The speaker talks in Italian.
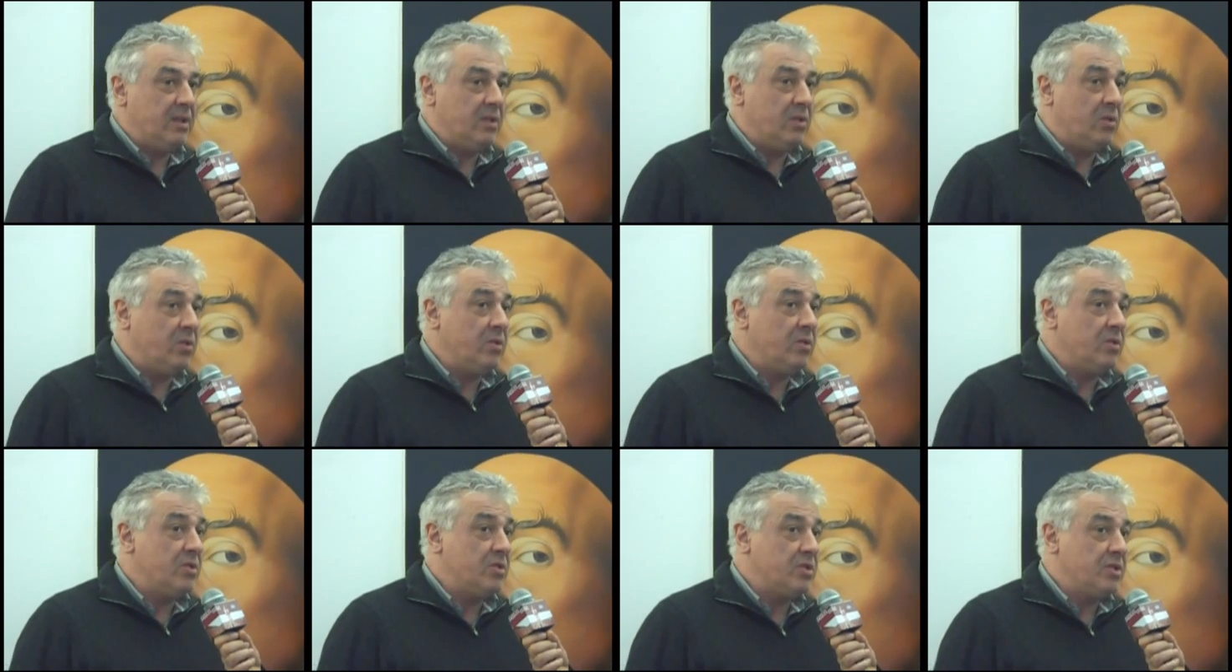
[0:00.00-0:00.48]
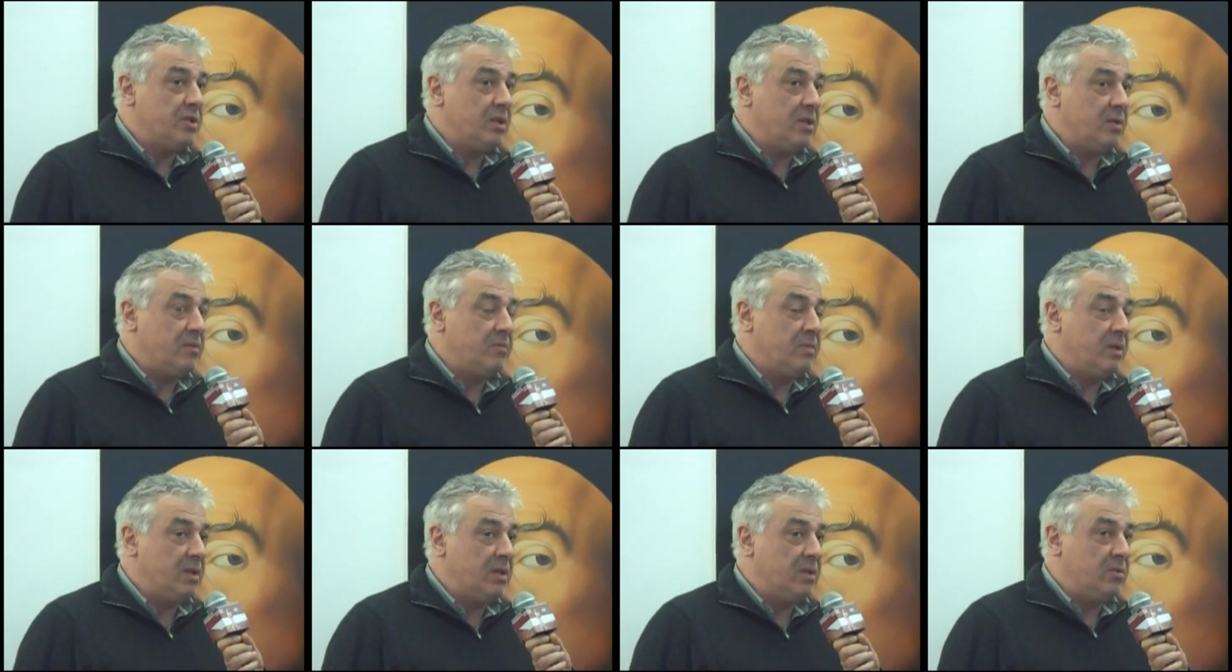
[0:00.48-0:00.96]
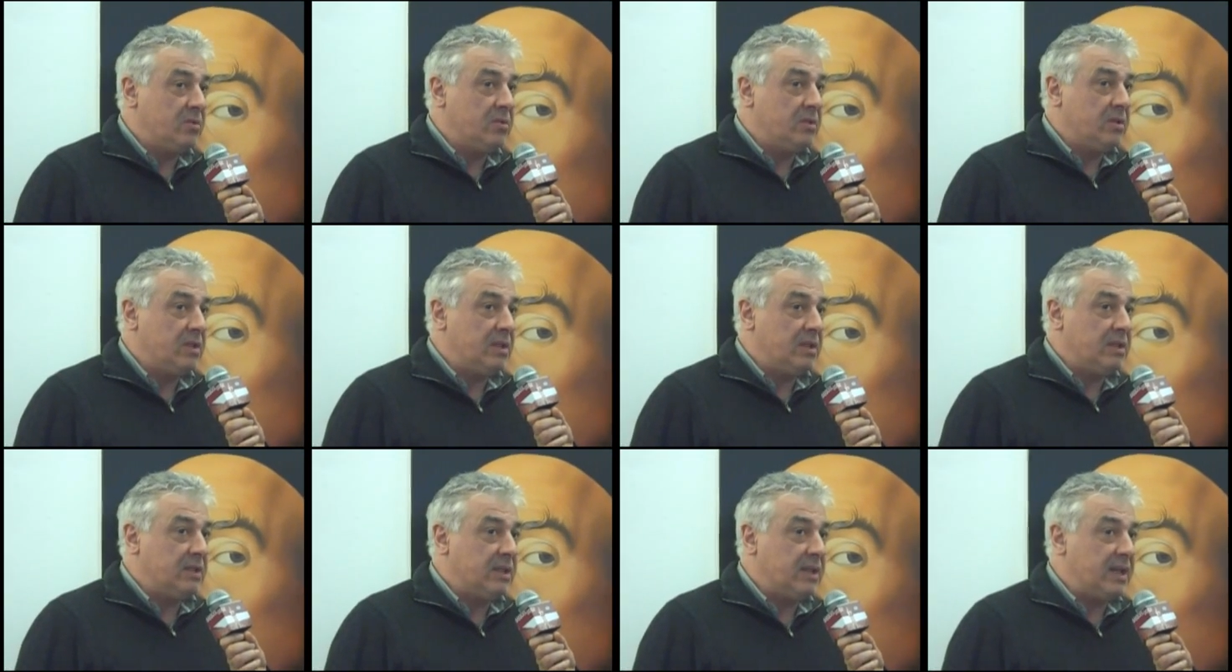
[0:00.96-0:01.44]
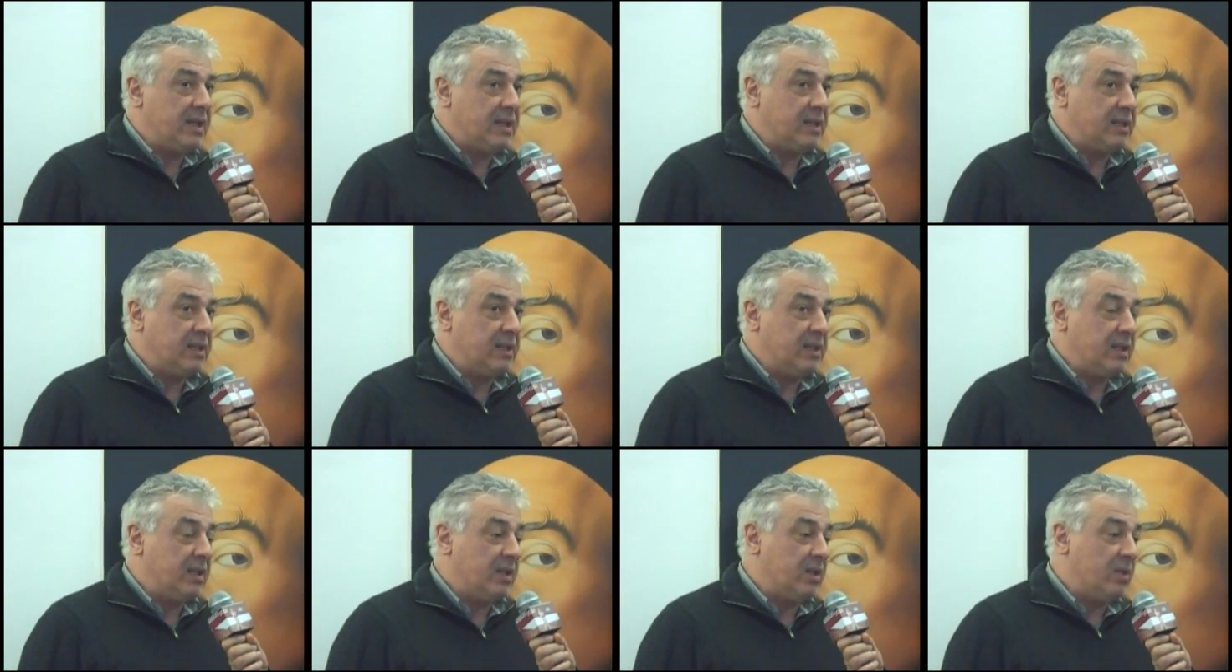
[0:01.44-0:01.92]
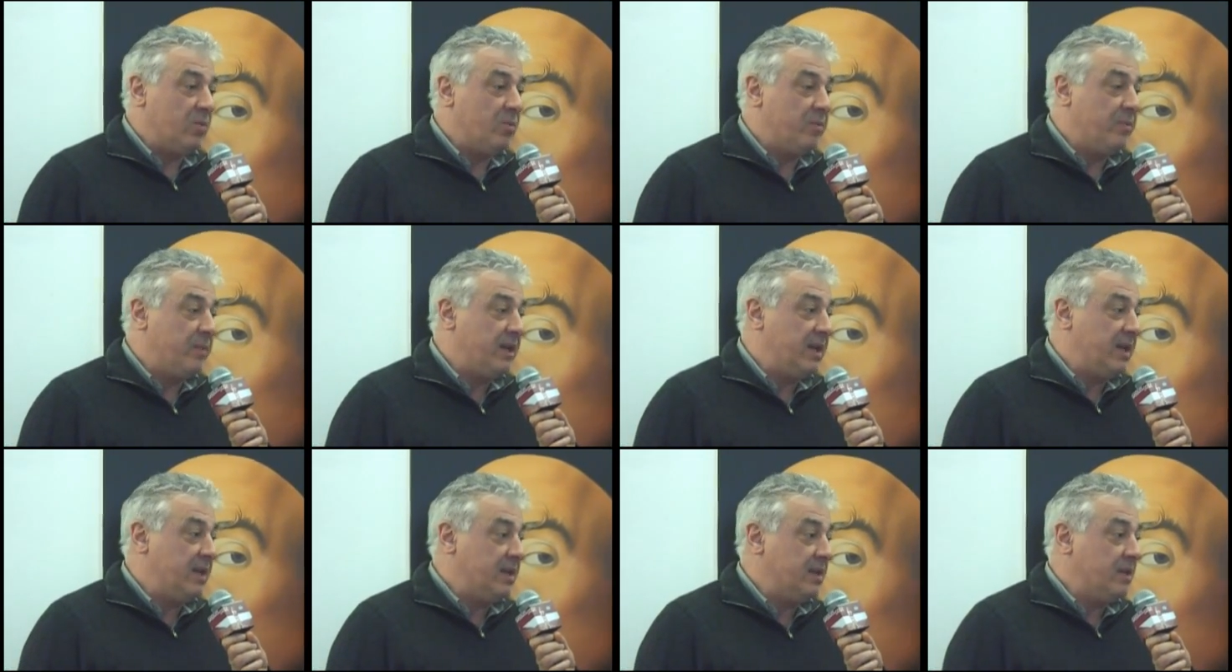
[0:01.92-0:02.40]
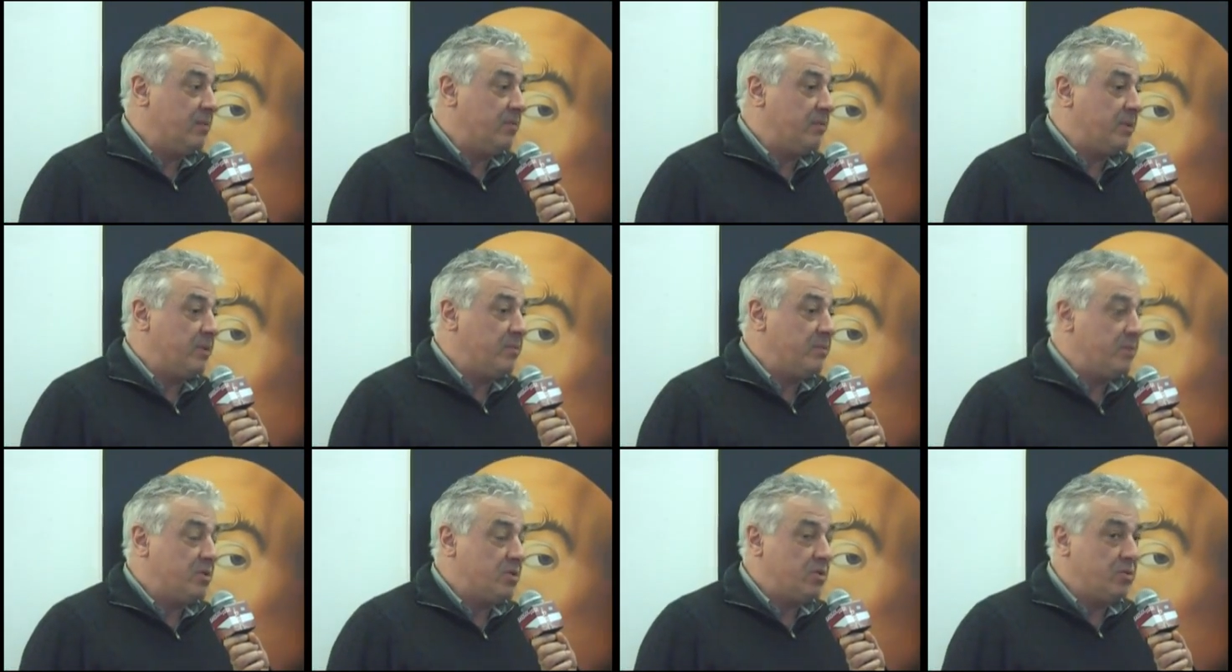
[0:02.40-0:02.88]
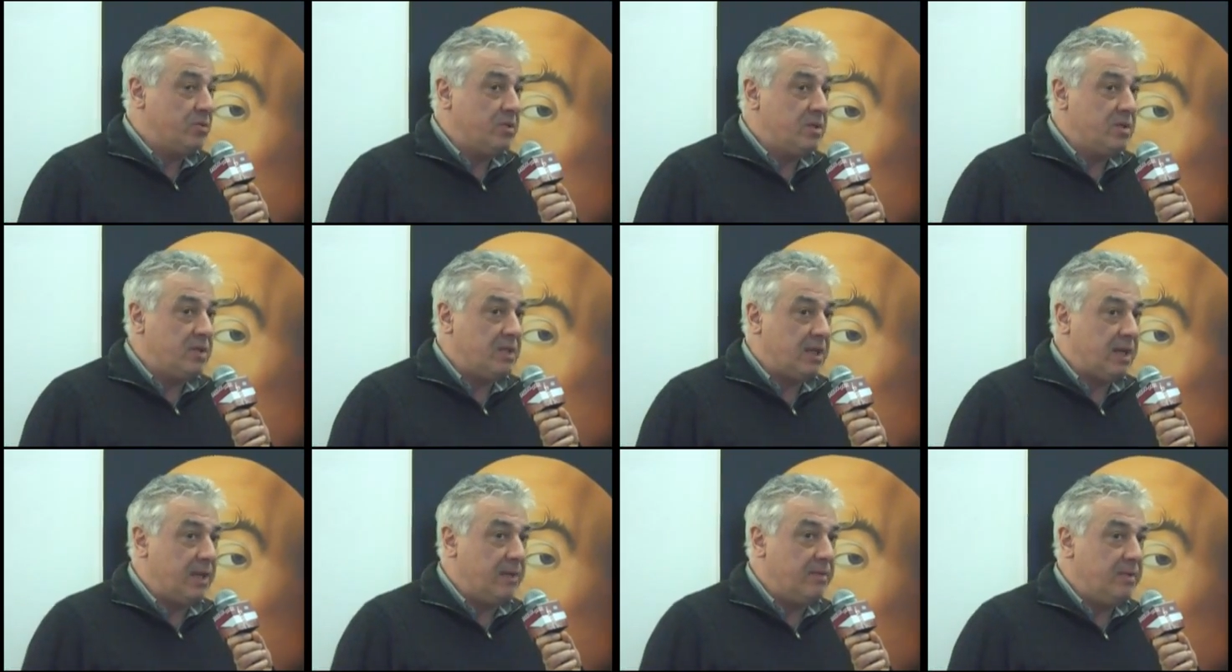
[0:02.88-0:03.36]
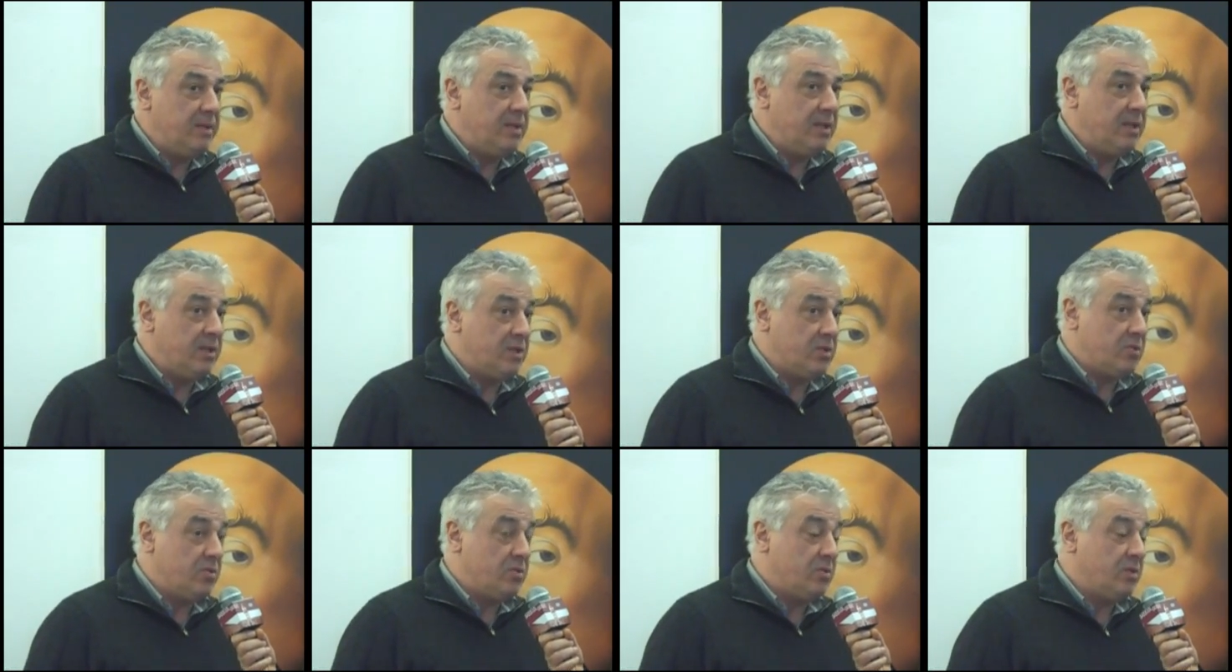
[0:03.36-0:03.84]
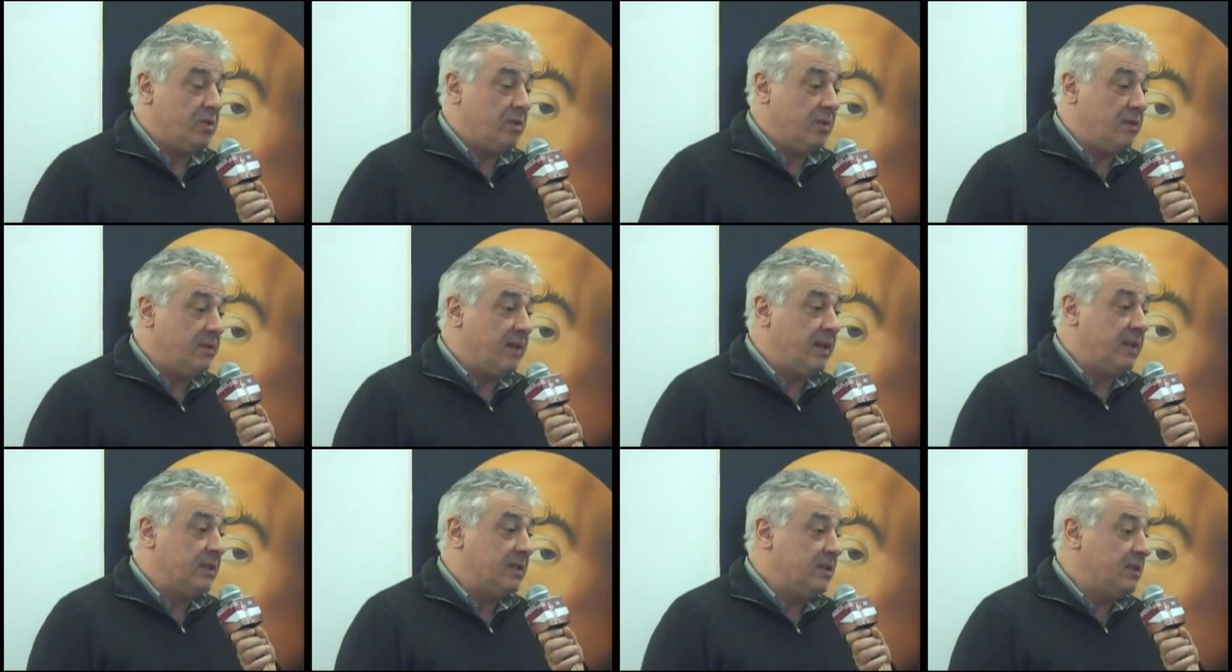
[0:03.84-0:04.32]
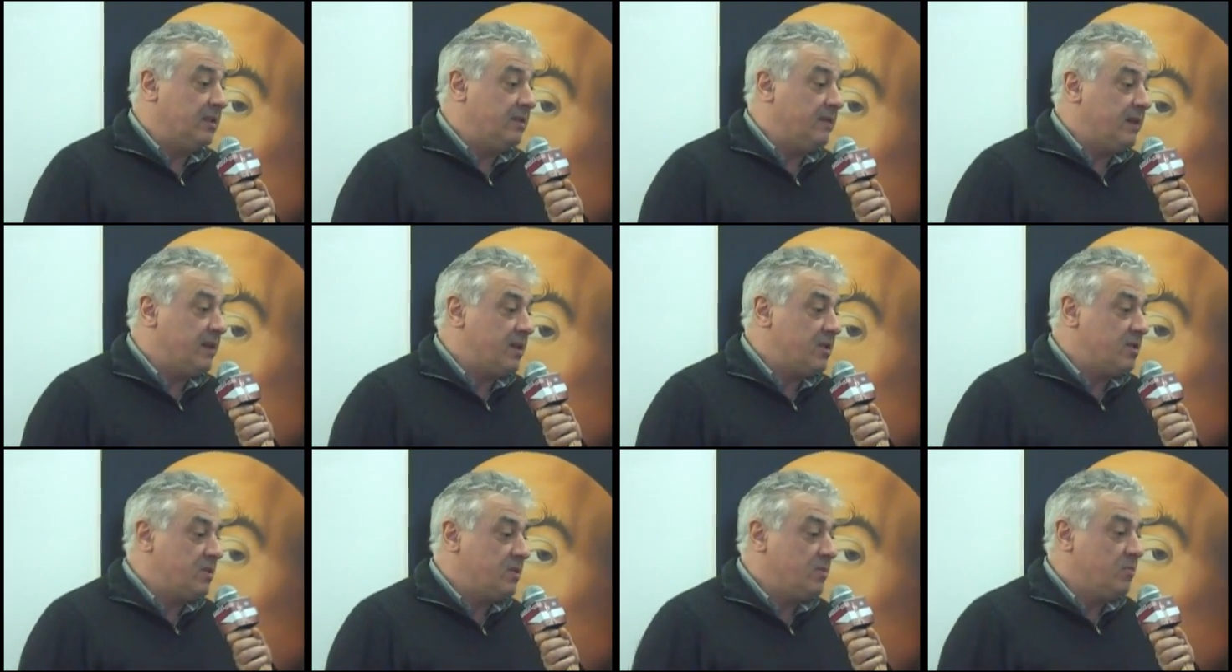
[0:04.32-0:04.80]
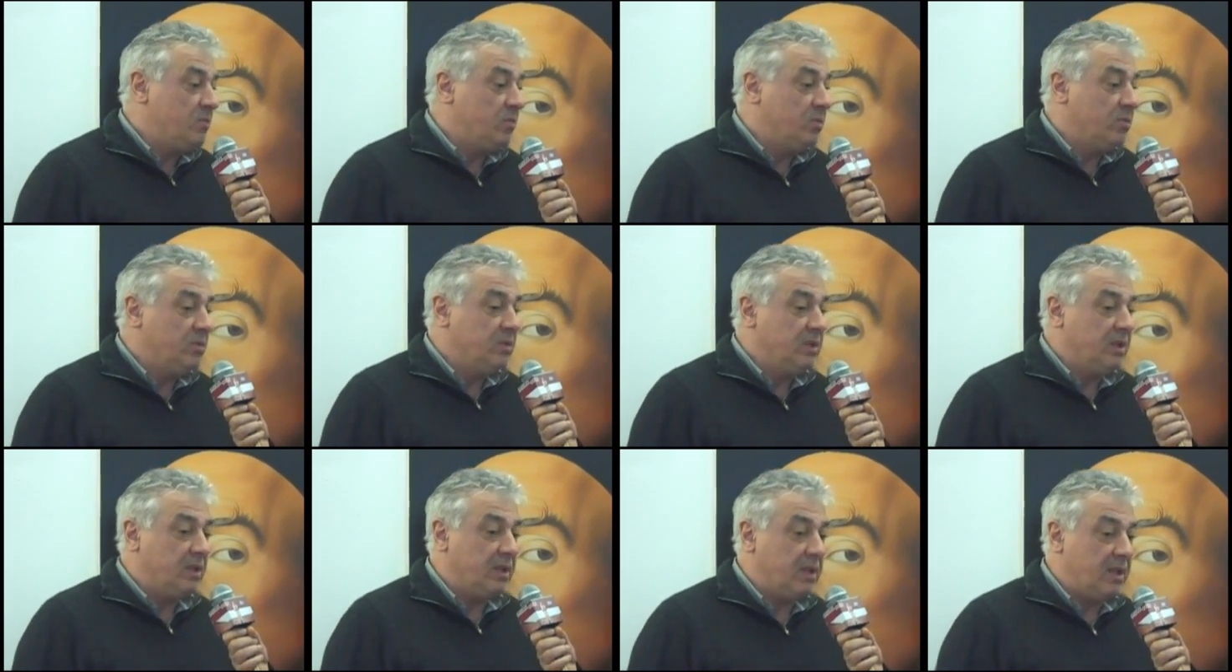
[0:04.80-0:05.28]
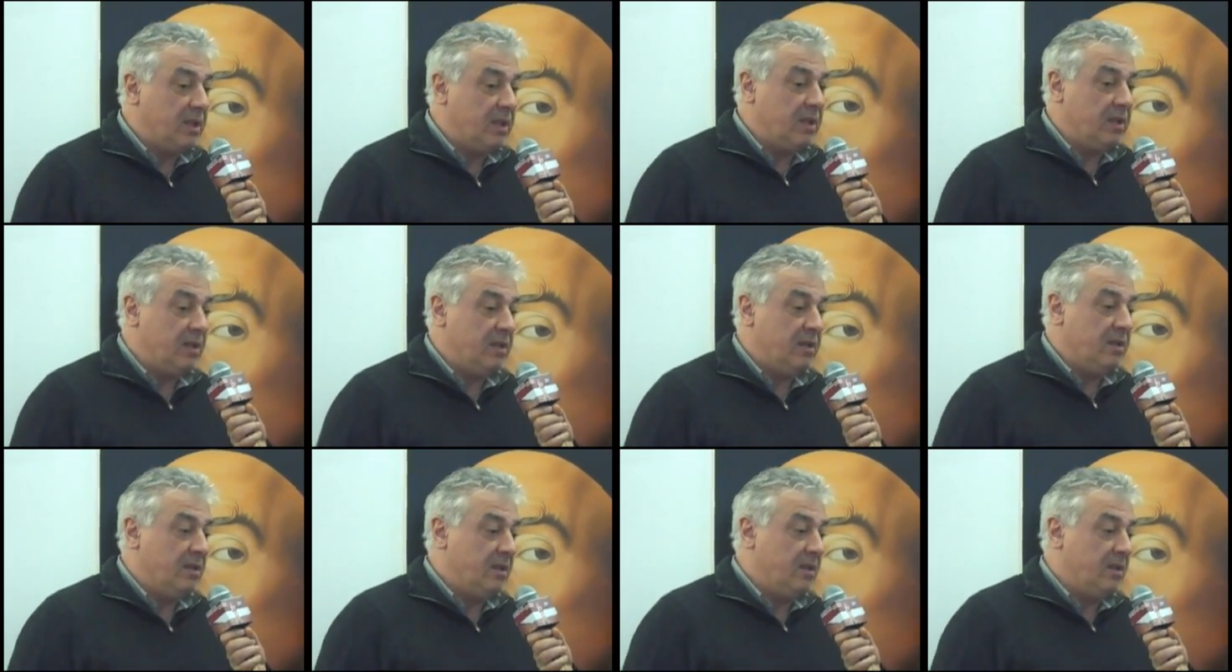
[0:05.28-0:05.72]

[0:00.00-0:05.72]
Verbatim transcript: non inserimento della targa che accompagna il permesso disabili e sono arrivate diverse multe che